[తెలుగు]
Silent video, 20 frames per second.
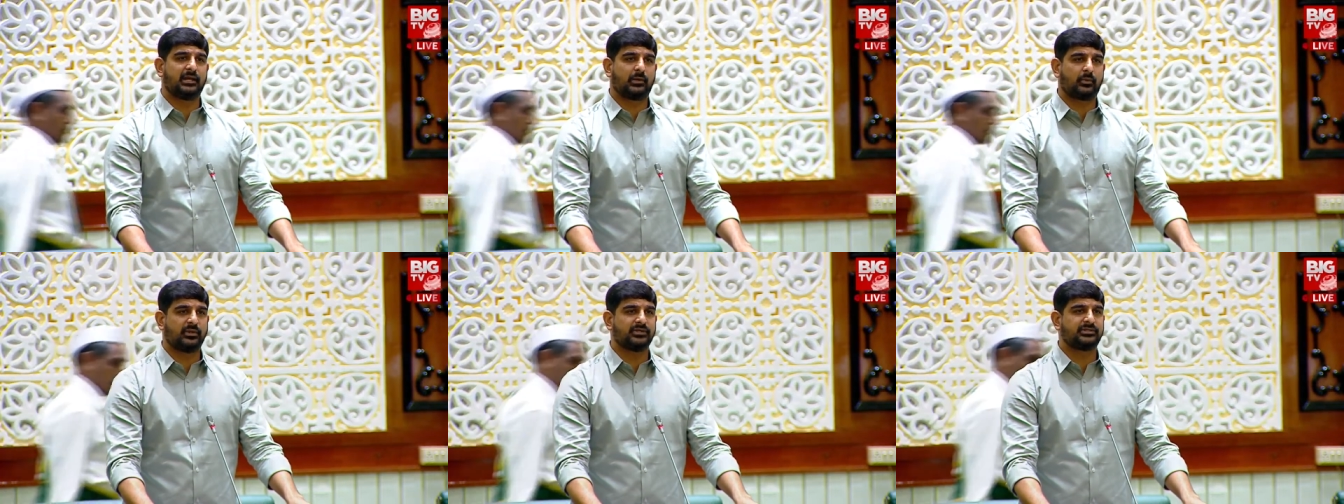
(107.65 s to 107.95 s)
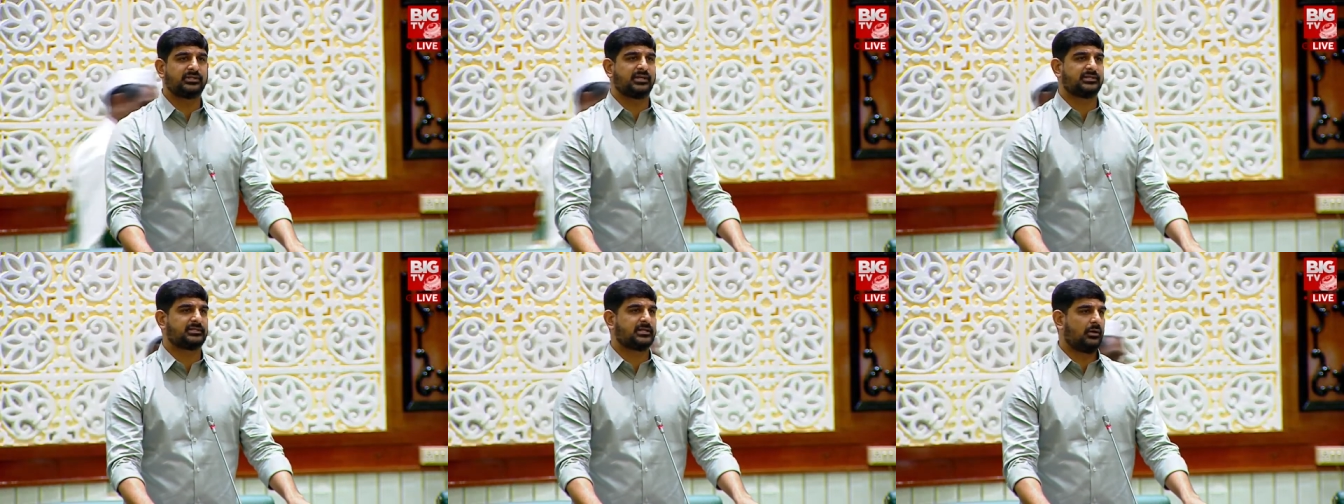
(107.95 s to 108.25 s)

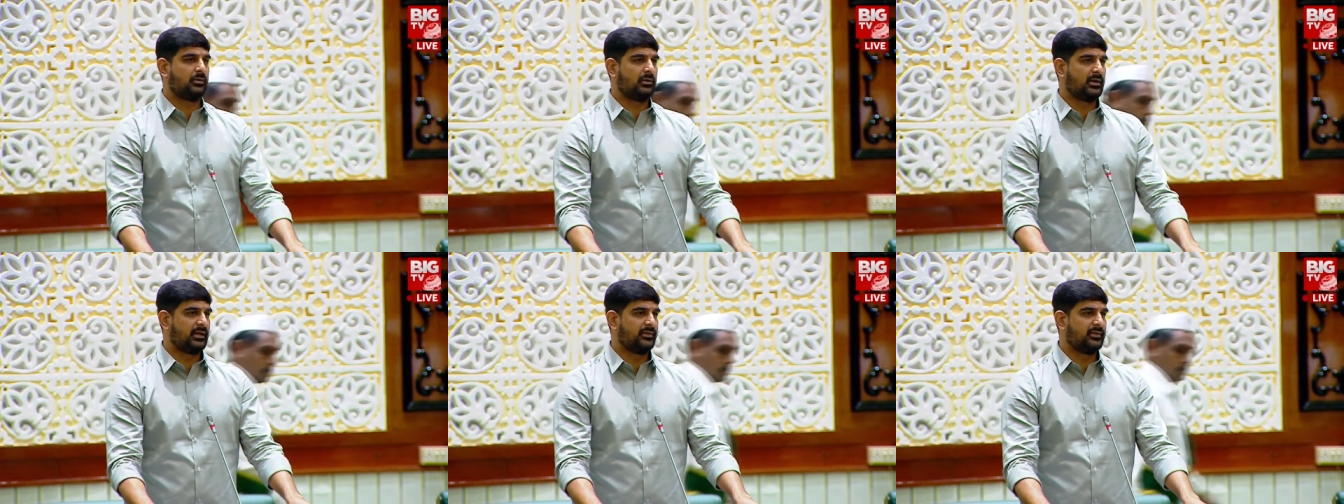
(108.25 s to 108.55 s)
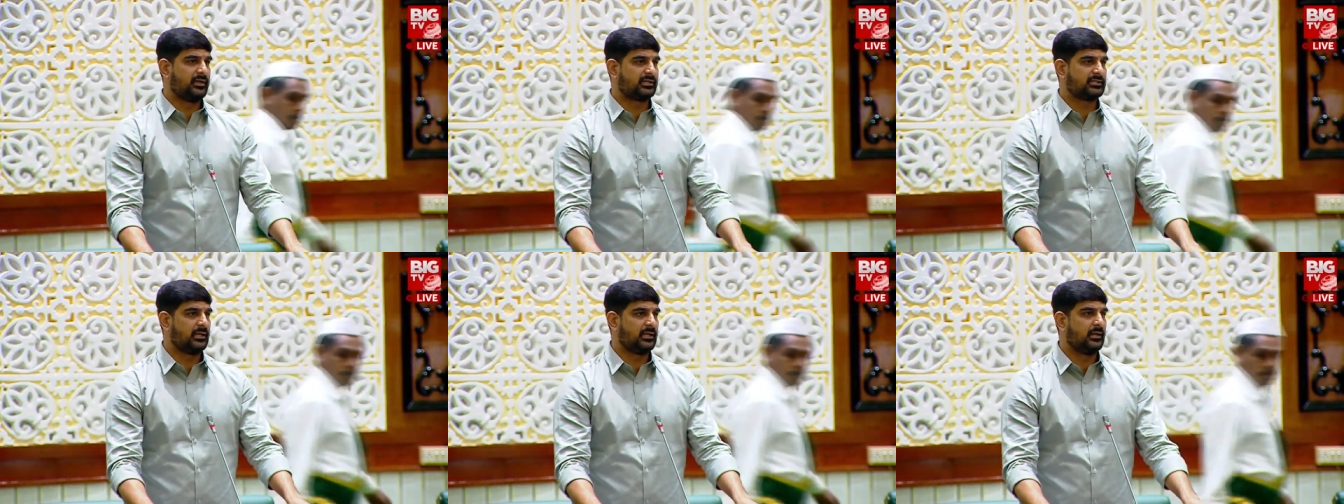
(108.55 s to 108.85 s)
రిక్వెస్ట్ చేస్తూ ఉన్నాను
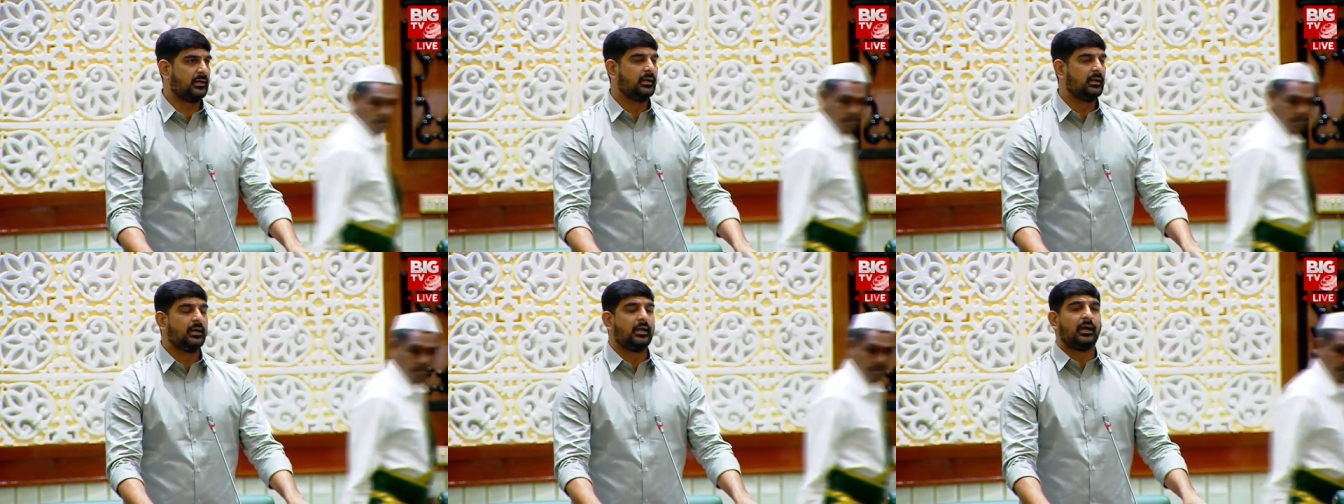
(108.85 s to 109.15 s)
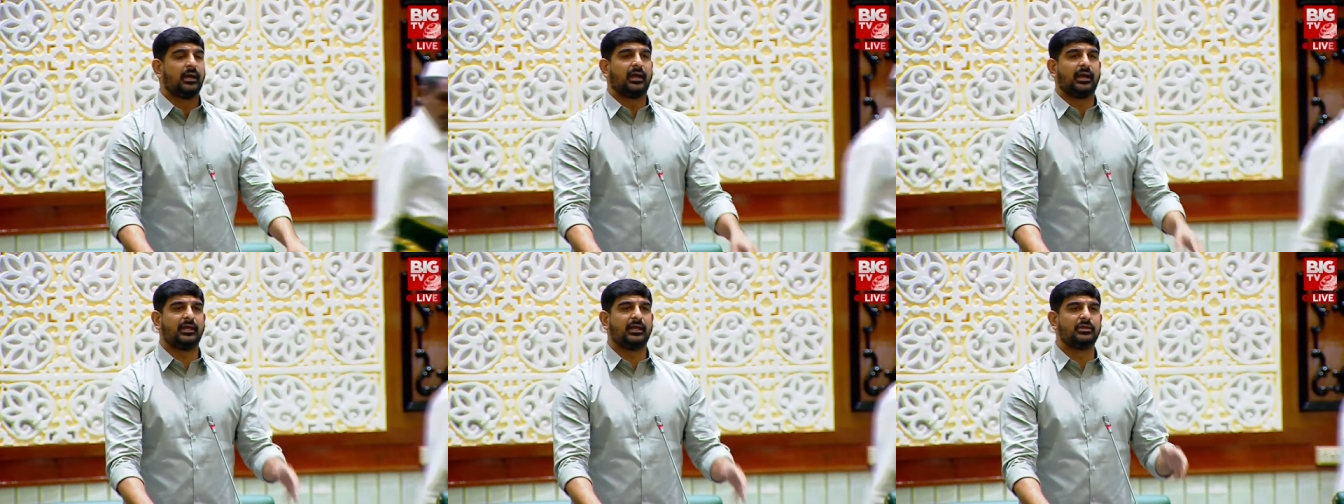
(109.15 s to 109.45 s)
అధ్యక్ష
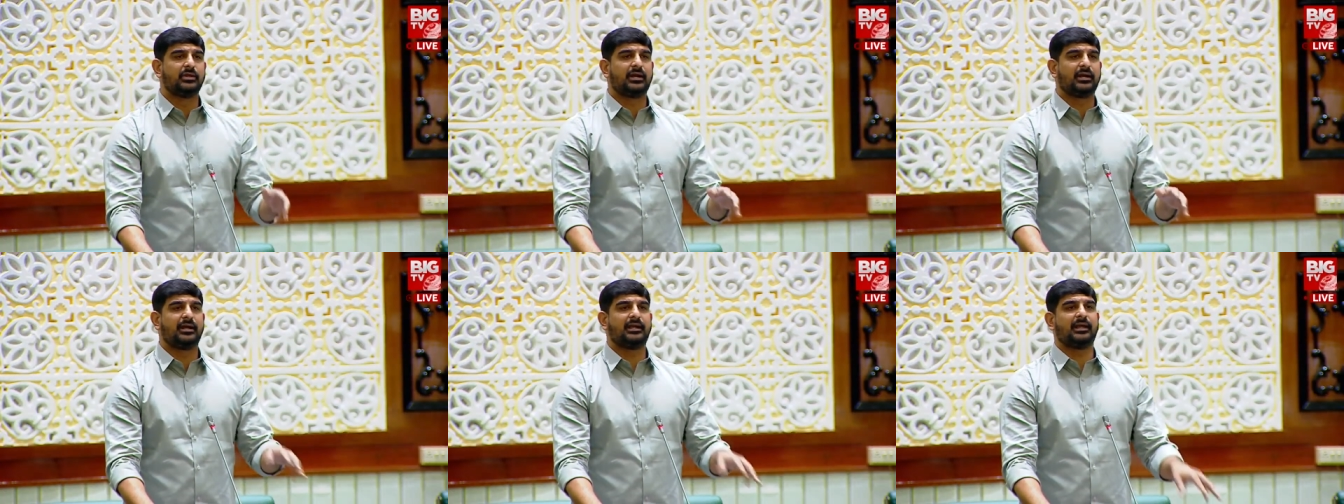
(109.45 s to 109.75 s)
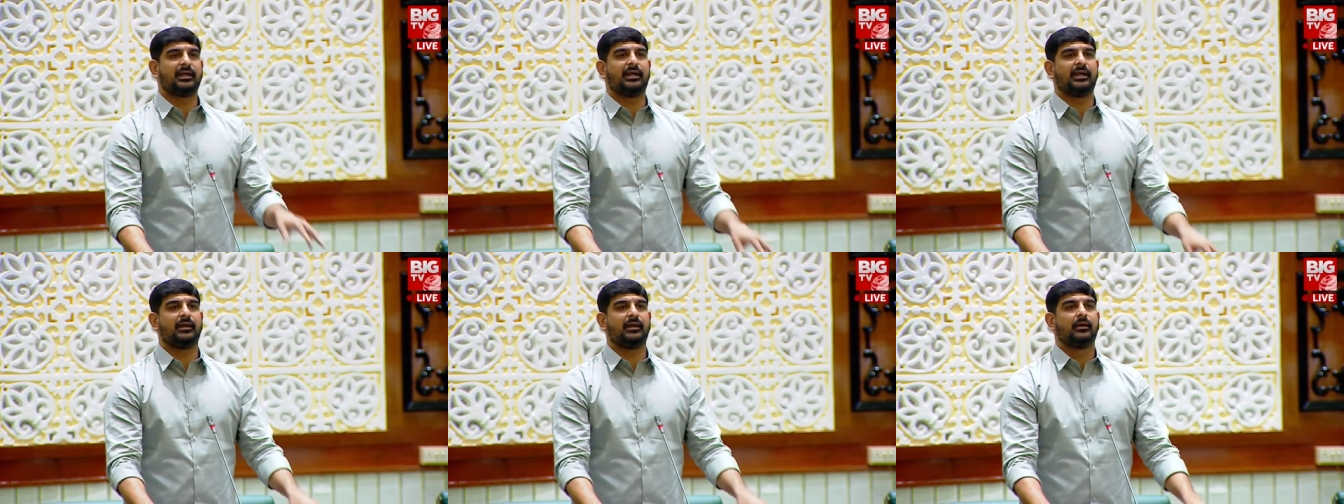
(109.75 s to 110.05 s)
ఎందుకంటే